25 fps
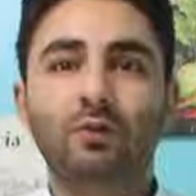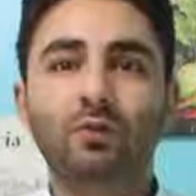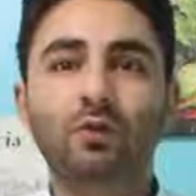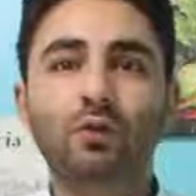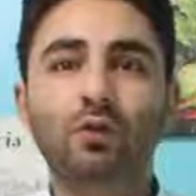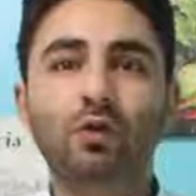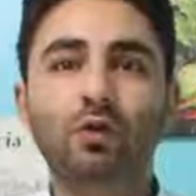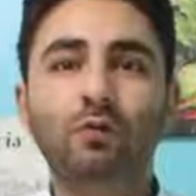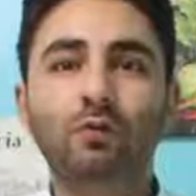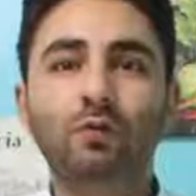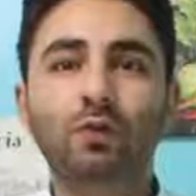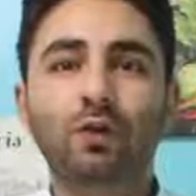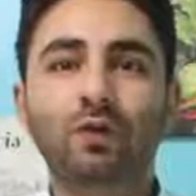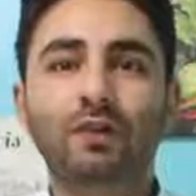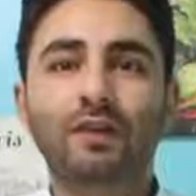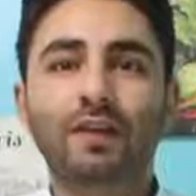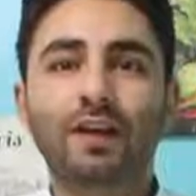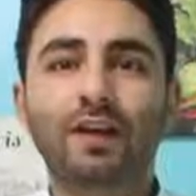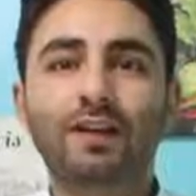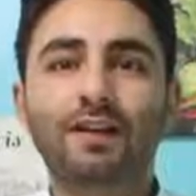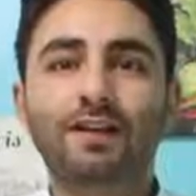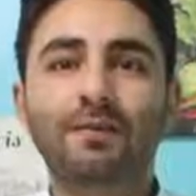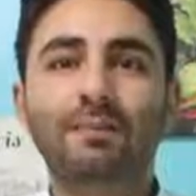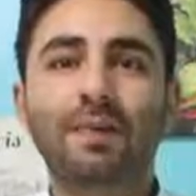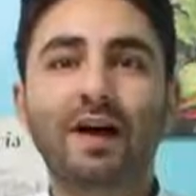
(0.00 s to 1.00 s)
Düşük
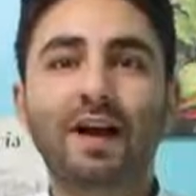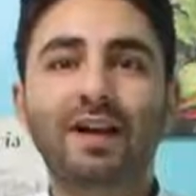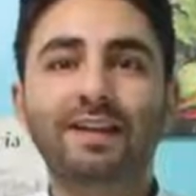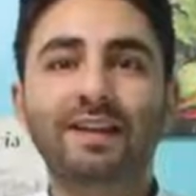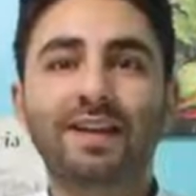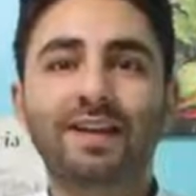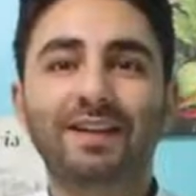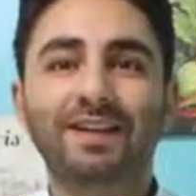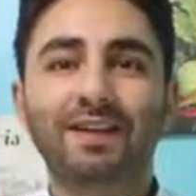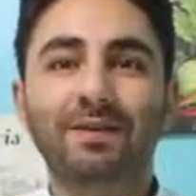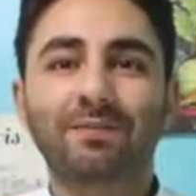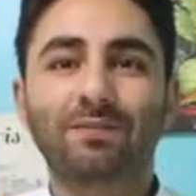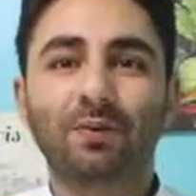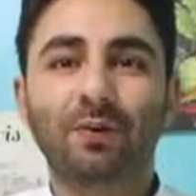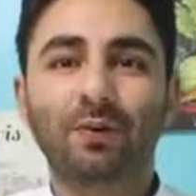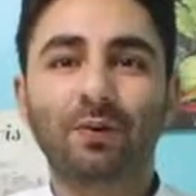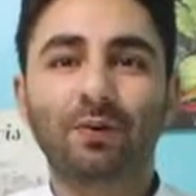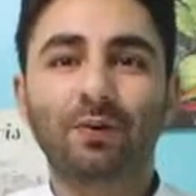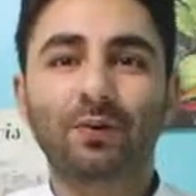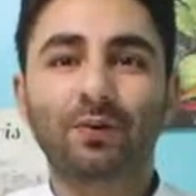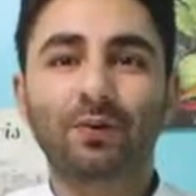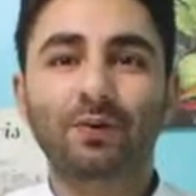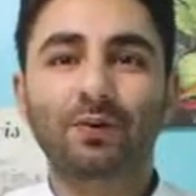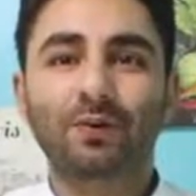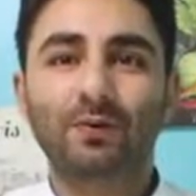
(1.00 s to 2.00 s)
proteinli pankek
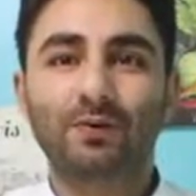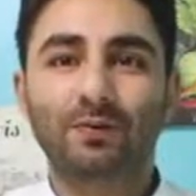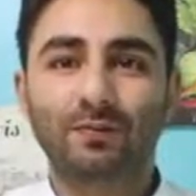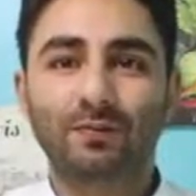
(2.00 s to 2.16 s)
yapıyoruz.